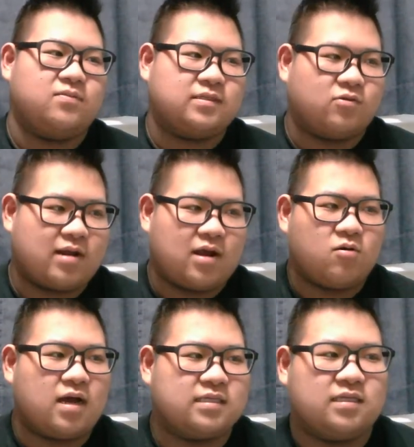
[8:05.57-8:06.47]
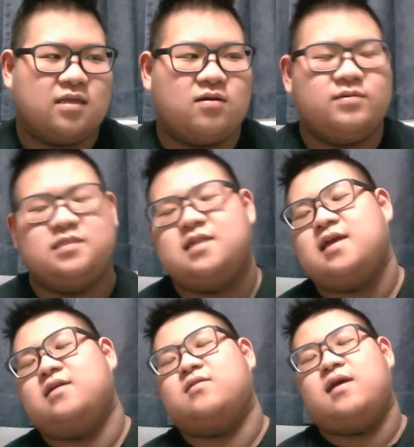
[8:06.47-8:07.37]
まあそれがお母さんなのかもしれな
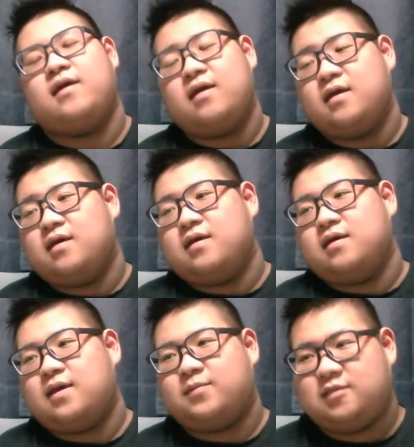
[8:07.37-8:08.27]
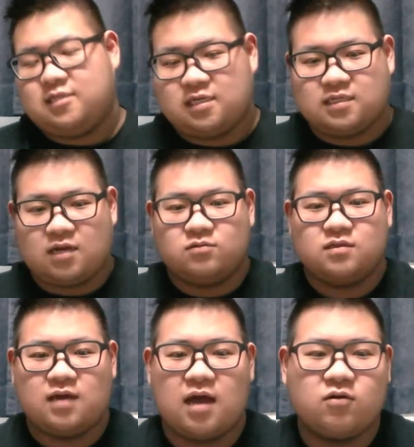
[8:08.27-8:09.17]
いけどね。やっぱ T シャツ運ん
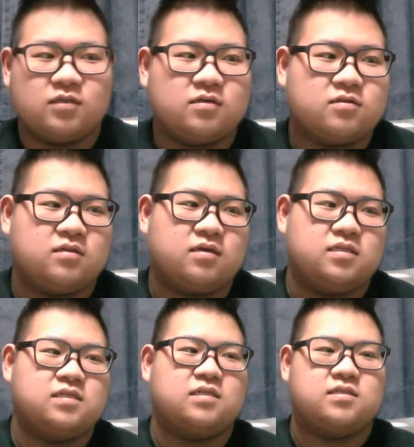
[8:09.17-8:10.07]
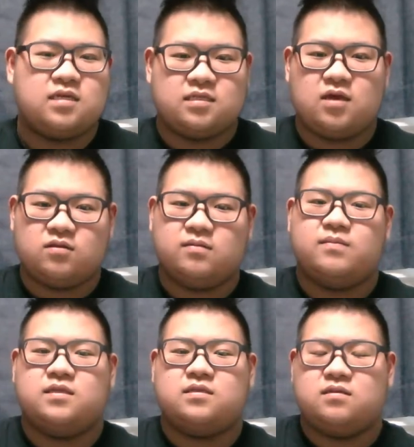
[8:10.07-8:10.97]
で、運んでくるっていうか T シャツできたよ。
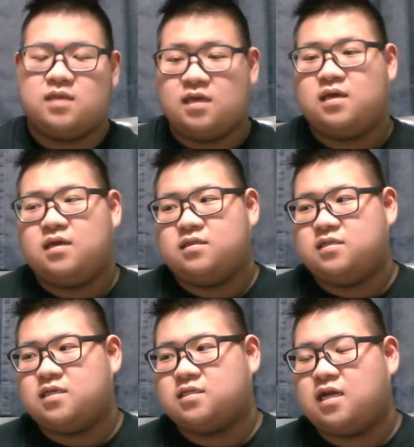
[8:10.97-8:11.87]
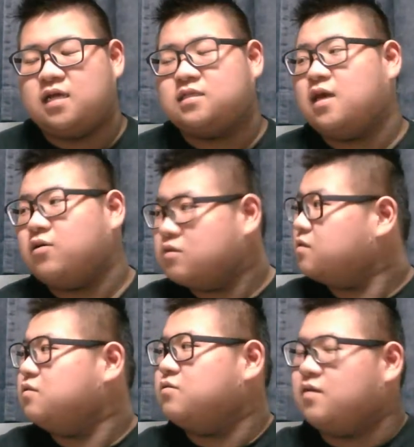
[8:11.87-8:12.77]
まあ、ね。T シャツ洗ったよっ
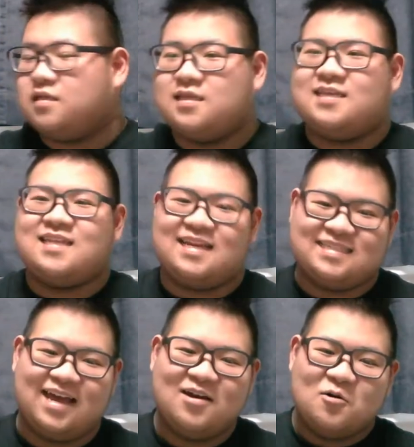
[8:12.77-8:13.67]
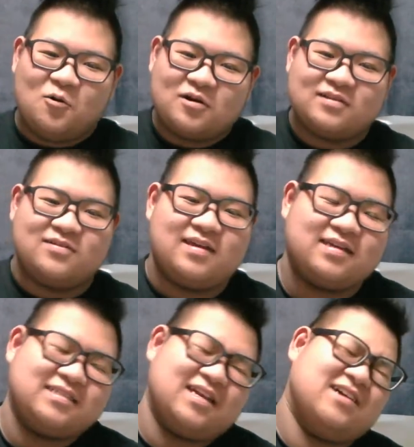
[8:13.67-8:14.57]
ていうのやってきたらさ、俺の部
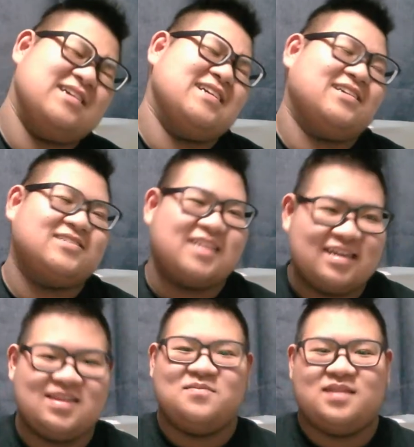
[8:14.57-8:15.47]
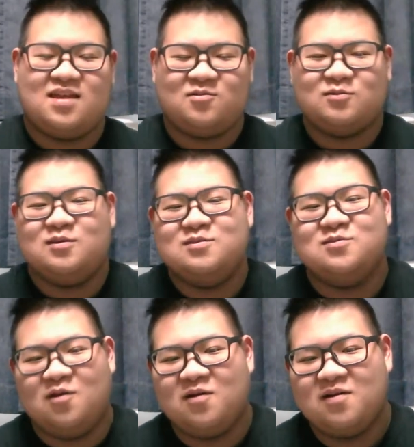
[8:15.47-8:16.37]
屋来て、いや、臭いなみたいなこと言うのよ。